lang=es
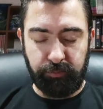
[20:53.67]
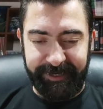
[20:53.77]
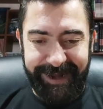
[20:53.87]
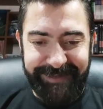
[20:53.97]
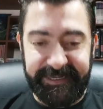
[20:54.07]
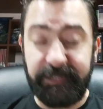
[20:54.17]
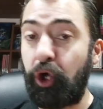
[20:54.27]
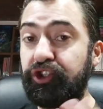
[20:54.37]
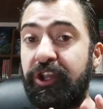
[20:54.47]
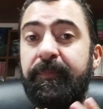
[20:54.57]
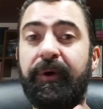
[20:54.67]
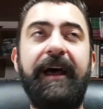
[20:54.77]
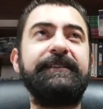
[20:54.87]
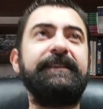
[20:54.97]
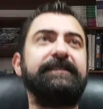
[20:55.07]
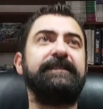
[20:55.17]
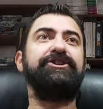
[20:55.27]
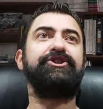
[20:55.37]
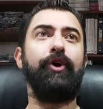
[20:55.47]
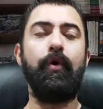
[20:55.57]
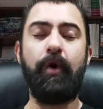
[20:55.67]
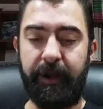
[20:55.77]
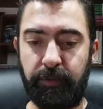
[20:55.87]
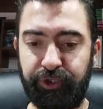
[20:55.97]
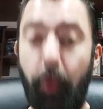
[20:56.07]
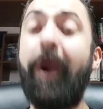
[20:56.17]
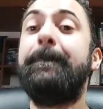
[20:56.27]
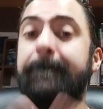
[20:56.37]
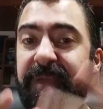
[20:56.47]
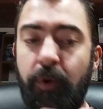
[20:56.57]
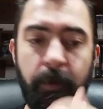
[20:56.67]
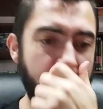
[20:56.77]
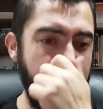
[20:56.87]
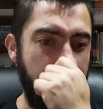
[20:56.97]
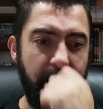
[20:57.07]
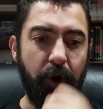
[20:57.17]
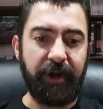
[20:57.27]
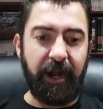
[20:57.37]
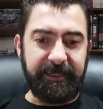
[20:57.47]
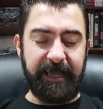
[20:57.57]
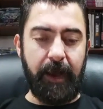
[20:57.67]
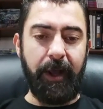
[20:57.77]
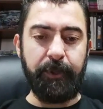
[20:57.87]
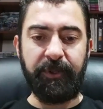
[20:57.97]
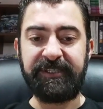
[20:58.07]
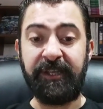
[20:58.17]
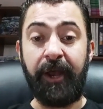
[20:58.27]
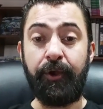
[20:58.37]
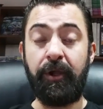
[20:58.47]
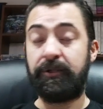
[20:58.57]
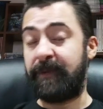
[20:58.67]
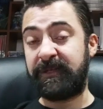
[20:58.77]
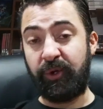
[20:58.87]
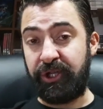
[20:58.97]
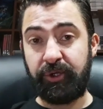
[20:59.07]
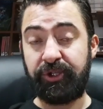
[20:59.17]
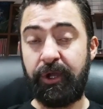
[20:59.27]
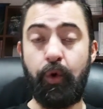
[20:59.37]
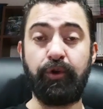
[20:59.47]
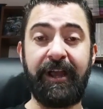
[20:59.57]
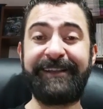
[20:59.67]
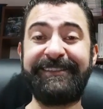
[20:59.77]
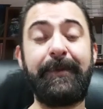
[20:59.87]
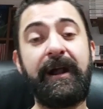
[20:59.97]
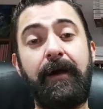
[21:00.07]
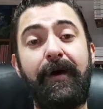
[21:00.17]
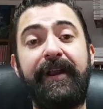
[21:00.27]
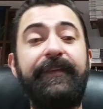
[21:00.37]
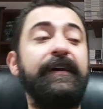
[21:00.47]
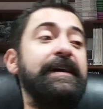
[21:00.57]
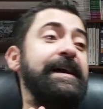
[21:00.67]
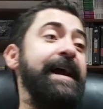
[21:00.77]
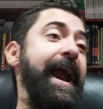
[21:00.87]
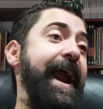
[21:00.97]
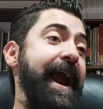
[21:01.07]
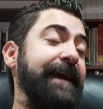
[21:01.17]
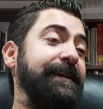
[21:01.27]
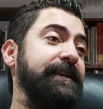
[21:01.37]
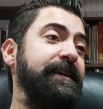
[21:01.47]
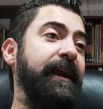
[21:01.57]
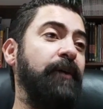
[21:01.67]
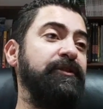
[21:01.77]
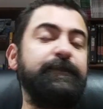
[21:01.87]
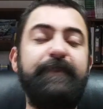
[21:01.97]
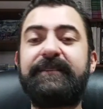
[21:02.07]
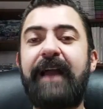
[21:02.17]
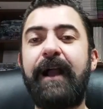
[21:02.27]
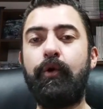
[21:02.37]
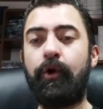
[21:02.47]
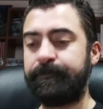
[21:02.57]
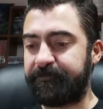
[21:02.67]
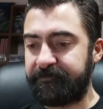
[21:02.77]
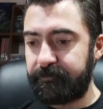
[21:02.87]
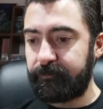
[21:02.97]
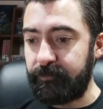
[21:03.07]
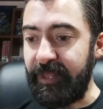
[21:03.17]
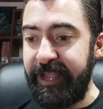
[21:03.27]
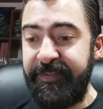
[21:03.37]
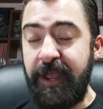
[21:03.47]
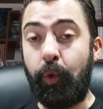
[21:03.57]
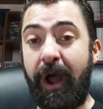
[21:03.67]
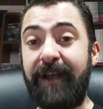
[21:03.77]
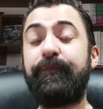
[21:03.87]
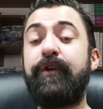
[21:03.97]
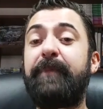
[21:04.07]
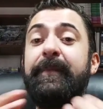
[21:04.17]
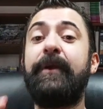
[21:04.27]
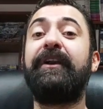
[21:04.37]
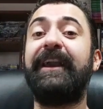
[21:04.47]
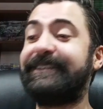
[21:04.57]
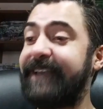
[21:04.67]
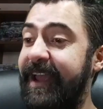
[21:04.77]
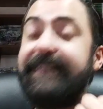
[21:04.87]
realicé dos temporadas de este show, era un show en vivo, eh, lo realizaba en un escenario de los más bonitos de Bogotá que se llama Cabaret, eh, y era un espectáculo en el cual fue el primero que hice